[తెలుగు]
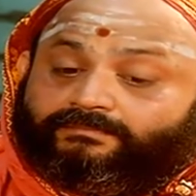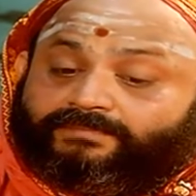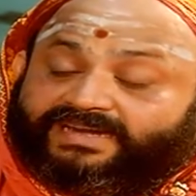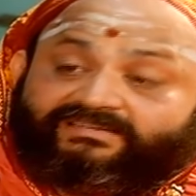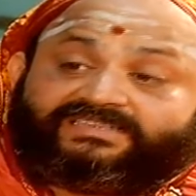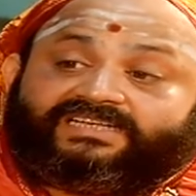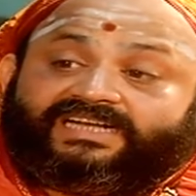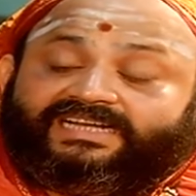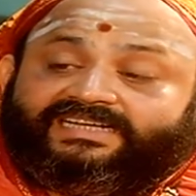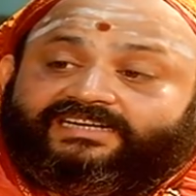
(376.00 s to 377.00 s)
పరివర్తన
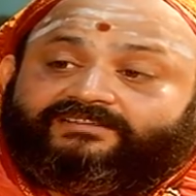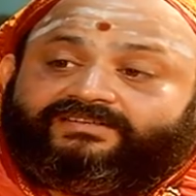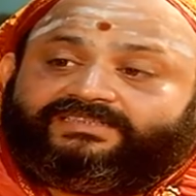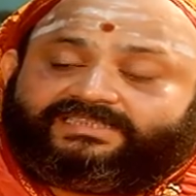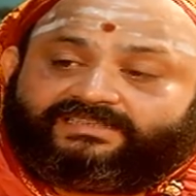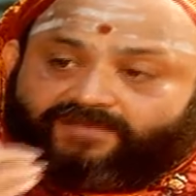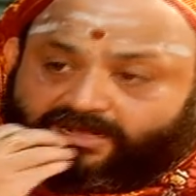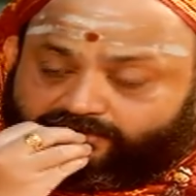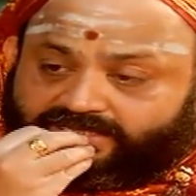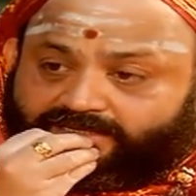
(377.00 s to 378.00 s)
కలిగినటువంటి శక్తి
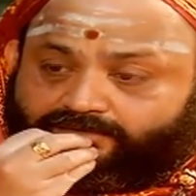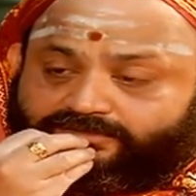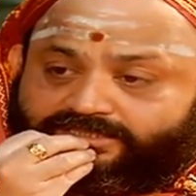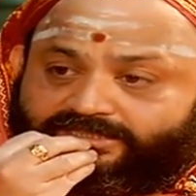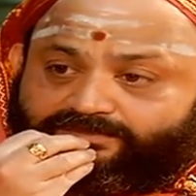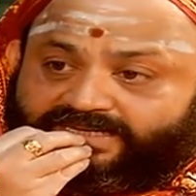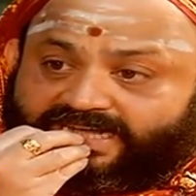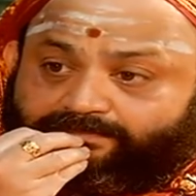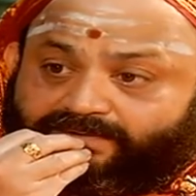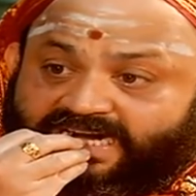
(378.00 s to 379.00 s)
వాక్కు దగ్గరకు వచ్చేటప్పటికి
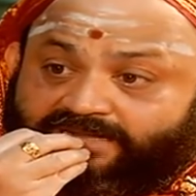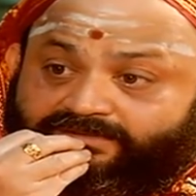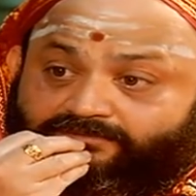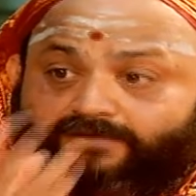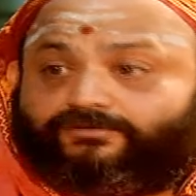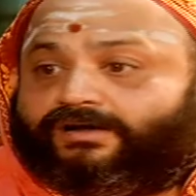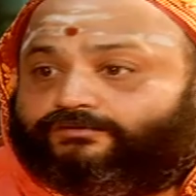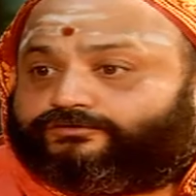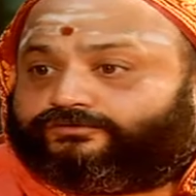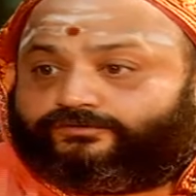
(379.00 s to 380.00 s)
ఆ ప్రాణమే వాక్కుగా
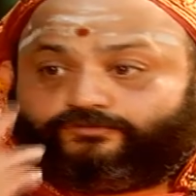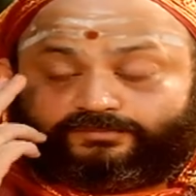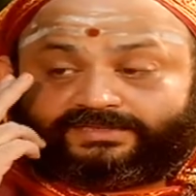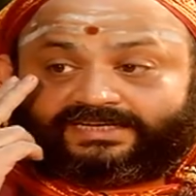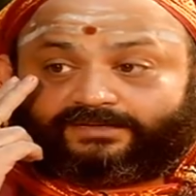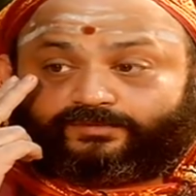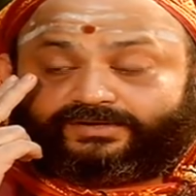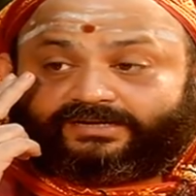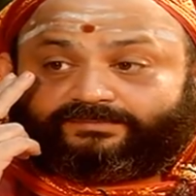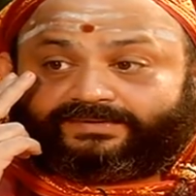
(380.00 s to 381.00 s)
వస్తుంది చూపు దగ్గర
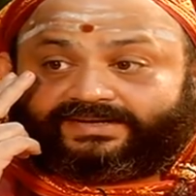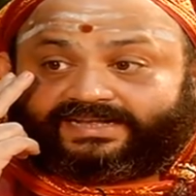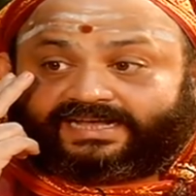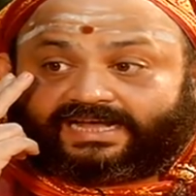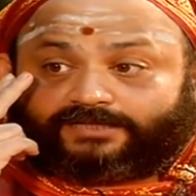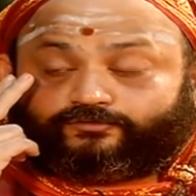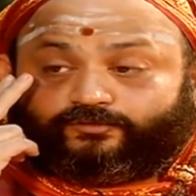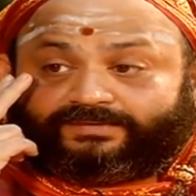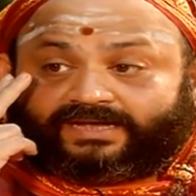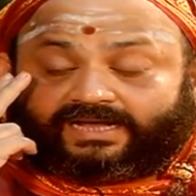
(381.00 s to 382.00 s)
పోయేటప్పటికి ఆ
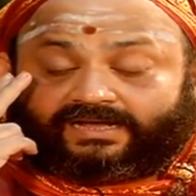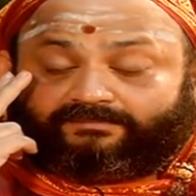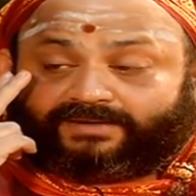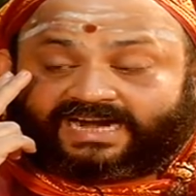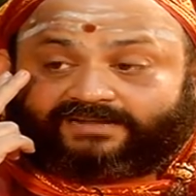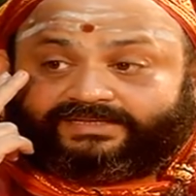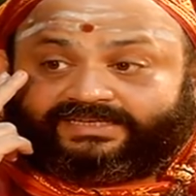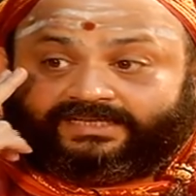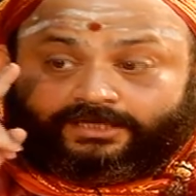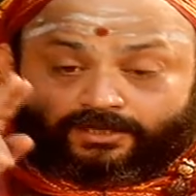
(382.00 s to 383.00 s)
చూపు ఆ ప్రాణమే
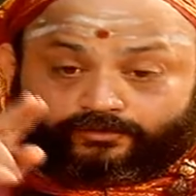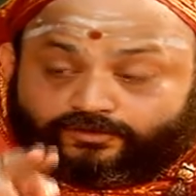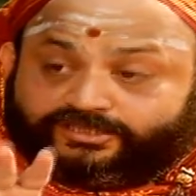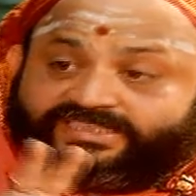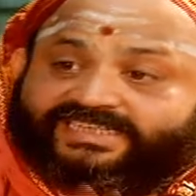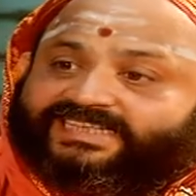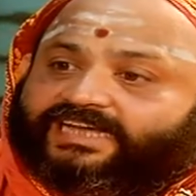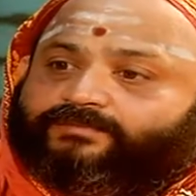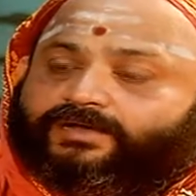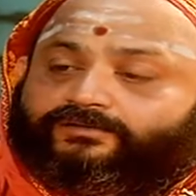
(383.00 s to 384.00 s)
దృష్టి
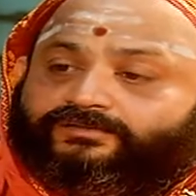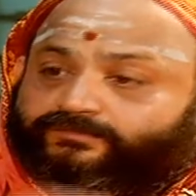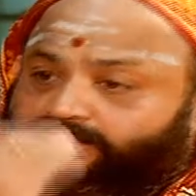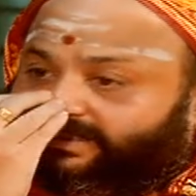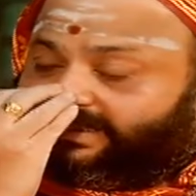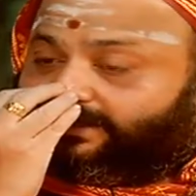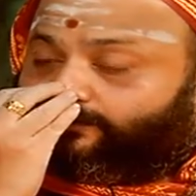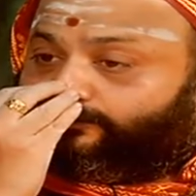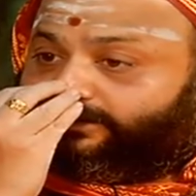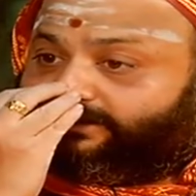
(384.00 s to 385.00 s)
శక్తిగా మారుతుంది ముఖం
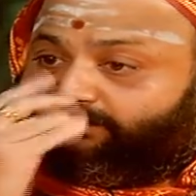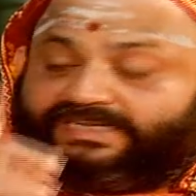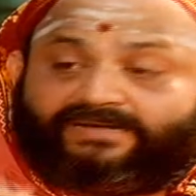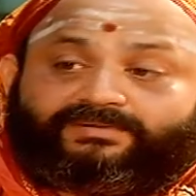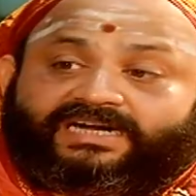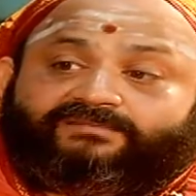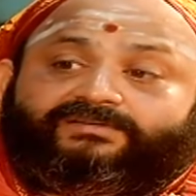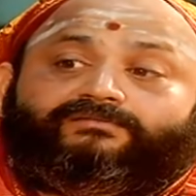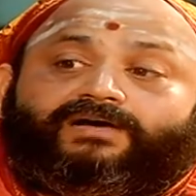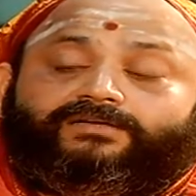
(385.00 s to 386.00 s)
దగ్గరకు వచ్చేటప్పటికి ఆ
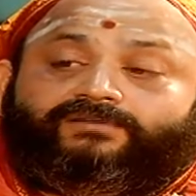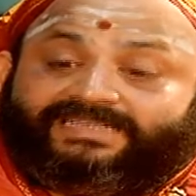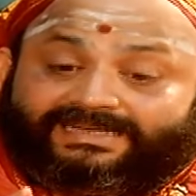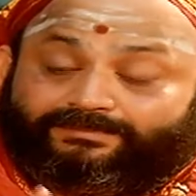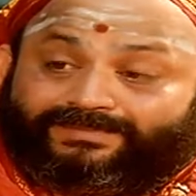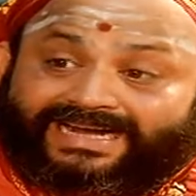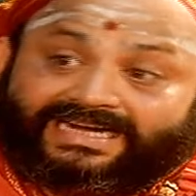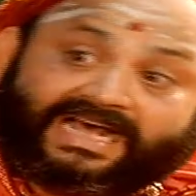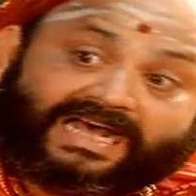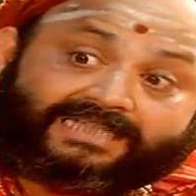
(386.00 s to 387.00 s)
ప్రాణమే వాయువు అందుకే
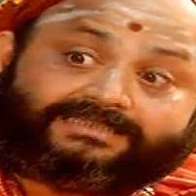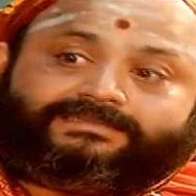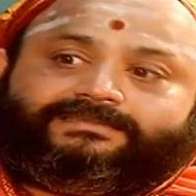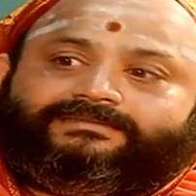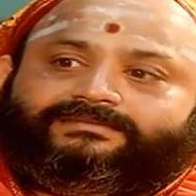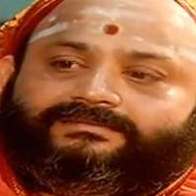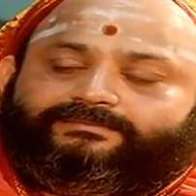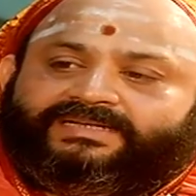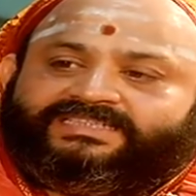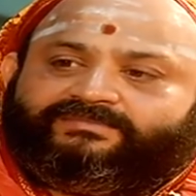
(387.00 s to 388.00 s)
ప్రాణాత్
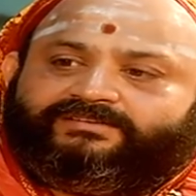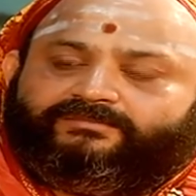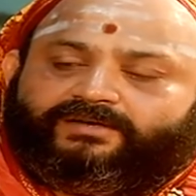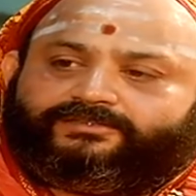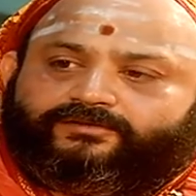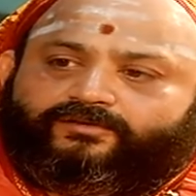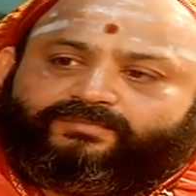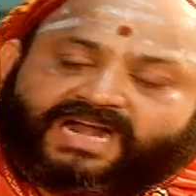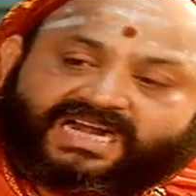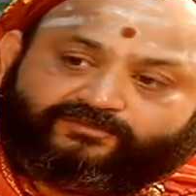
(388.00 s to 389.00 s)
పంచమీ విభక్తిలో
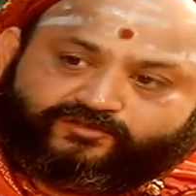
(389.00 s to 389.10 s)
ప్రాణము